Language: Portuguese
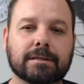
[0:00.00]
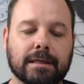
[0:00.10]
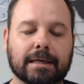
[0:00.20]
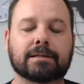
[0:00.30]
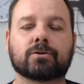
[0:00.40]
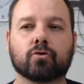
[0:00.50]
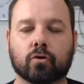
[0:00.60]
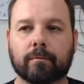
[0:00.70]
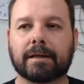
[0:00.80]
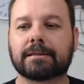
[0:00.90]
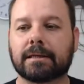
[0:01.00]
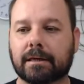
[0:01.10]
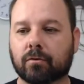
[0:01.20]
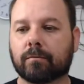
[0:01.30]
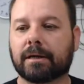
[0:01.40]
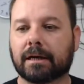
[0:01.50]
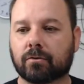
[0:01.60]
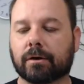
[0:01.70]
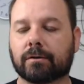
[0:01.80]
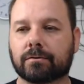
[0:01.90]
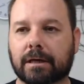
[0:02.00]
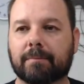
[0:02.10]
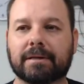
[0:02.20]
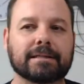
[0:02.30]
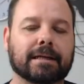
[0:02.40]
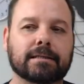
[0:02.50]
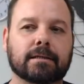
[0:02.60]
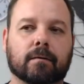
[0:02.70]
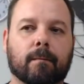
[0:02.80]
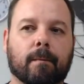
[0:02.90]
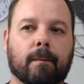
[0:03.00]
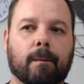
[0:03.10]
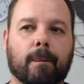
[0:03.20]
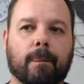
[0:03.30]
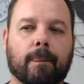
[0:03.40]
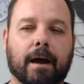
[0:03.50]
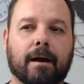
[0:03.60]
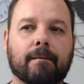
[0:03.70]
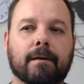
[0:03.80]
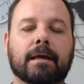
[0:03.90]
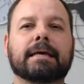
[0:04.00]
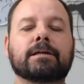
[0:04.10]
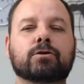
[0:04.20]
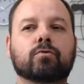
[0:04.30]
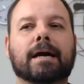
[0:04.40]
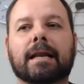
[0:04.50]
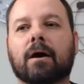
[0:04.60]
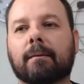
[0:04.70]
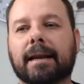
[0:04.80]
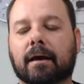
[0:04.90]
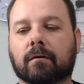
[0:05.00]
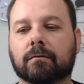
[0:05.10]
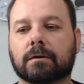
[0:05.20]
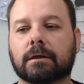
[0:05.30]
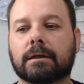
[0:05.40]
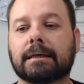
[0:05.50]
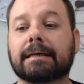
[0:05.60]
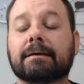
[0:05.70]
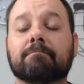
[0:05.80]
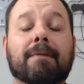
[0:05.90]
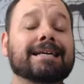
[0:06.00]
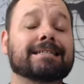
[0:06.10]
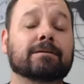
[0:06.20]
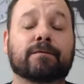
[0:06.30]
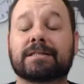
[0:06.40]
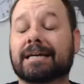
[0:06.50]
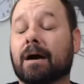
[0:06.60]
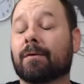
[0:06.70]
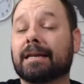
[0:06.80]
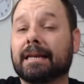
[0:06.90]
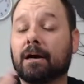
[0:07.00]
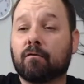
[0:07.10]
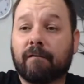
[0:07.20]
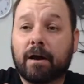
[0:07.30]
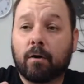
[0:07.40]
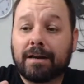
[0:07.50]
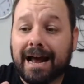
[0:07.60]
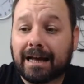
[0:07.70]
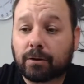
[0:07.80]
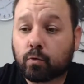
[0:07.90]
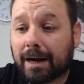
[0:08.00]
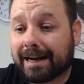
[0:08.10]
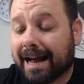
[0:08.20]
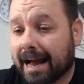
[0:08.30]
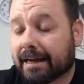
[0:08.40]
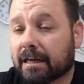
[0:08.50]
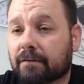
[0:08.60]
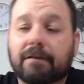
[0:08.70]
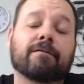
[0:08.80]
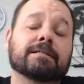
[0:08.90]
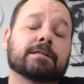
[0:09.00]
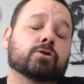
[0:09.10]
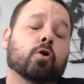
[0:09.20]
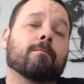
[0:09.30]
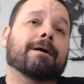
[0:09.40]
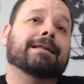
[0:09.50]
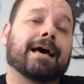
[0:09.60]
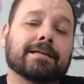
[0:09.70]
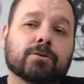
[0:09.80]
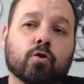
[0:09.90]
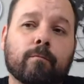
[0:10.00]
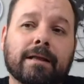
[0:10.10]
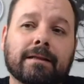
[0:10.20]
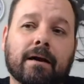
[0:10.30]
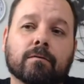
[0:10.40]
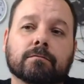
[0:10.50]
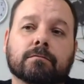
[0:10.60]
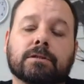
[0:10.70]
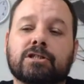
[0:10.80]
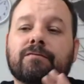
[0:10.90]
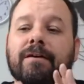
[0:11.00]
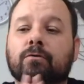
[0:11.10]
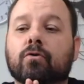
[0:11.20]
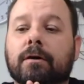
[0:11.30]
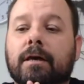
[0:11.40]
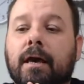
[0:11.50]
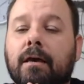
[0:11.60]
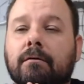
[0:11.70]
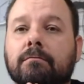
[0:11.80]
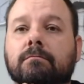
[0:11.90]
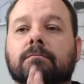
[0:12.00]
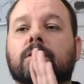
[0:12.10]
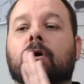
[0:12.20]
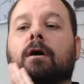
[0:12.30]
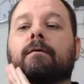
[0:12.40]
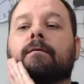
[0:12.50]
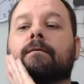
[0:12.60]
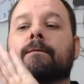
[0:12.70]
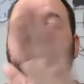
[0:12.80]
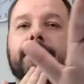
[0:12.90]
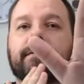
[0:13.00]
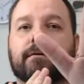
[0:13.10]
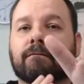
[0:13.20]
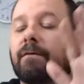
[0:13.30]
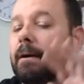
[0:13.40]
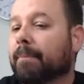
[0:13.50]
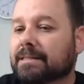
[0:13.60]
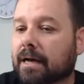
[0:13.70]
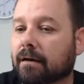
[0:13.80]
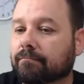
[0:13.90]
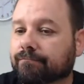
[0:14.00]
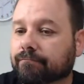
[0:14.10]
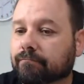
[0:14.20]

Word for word: Sim, esses documentos serão obrigatórios, a apresentação. Tá? Isso no canal amarelo. Mas o fiscal ele não vai olhar a tua carga, ele vai fazer só uma análise documental. E se tiver tudo ok, ó, vai passar.